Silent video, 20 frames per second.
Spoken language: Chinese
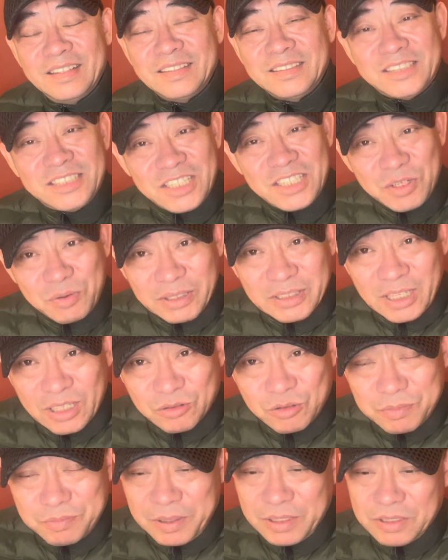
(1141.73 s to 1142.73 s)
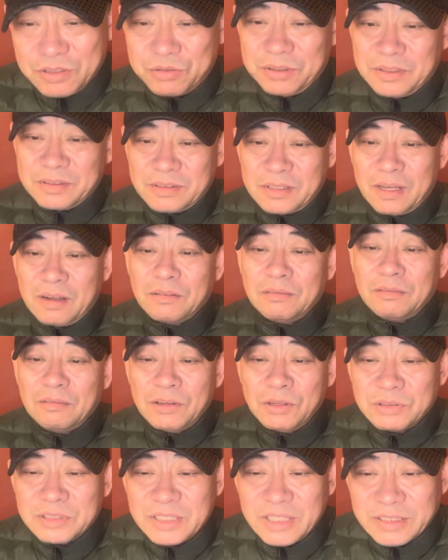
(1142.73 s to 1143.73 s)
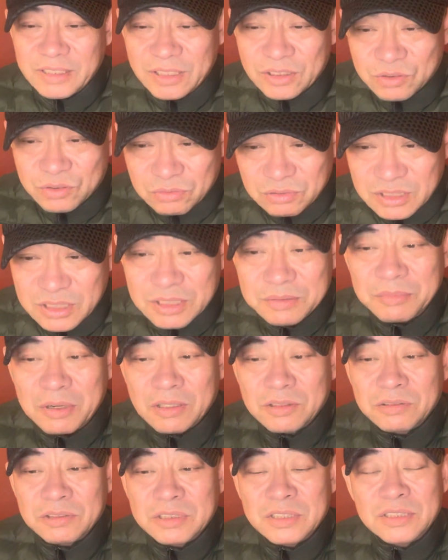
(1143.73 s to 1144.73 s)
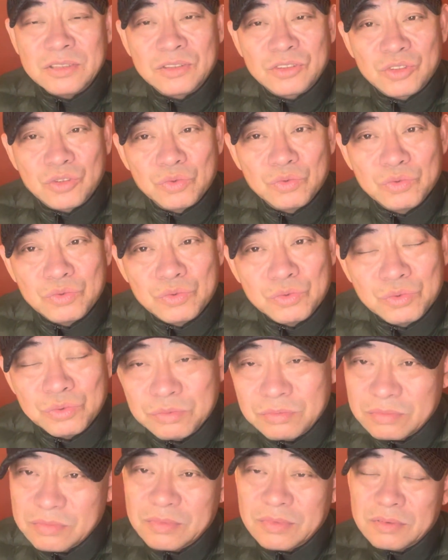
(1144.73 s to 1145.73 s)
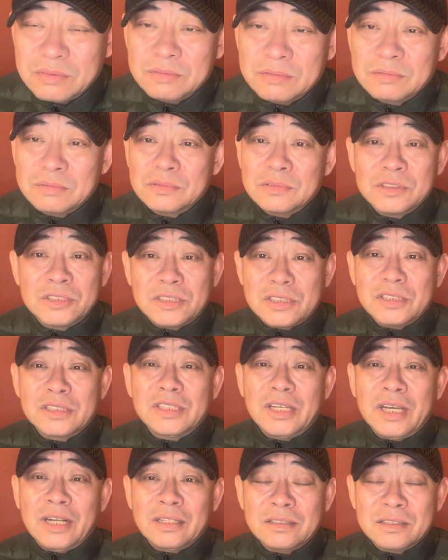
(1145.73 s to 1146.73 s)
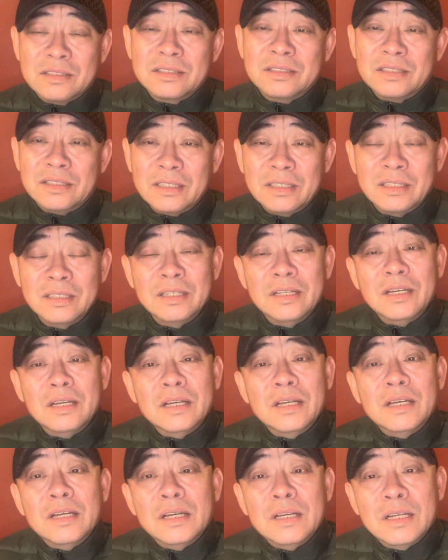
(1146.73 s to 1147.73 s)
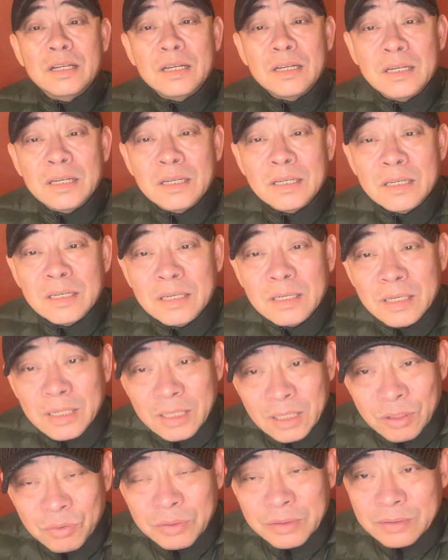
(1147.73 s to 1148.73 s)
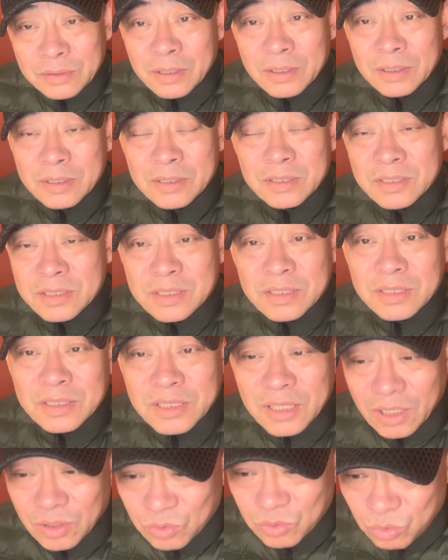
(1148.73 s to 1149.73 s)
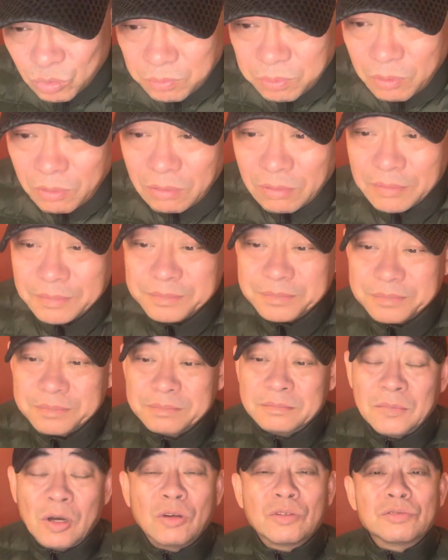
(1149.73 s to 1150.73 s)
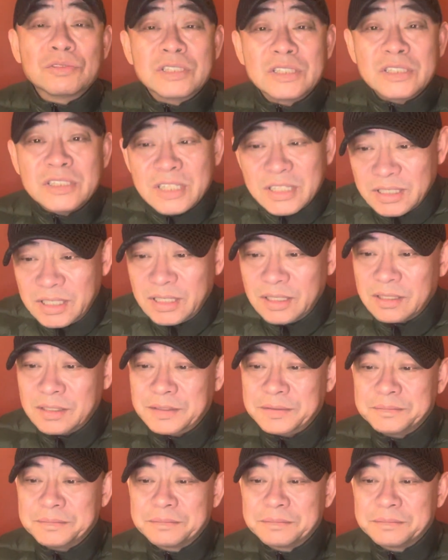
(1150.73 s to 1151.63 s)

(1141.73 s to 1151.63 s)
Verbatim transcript: 尽管阳春白雪，到六十年代中期，毛主席终于实现了自己的理论思想突破。毛主席认定了，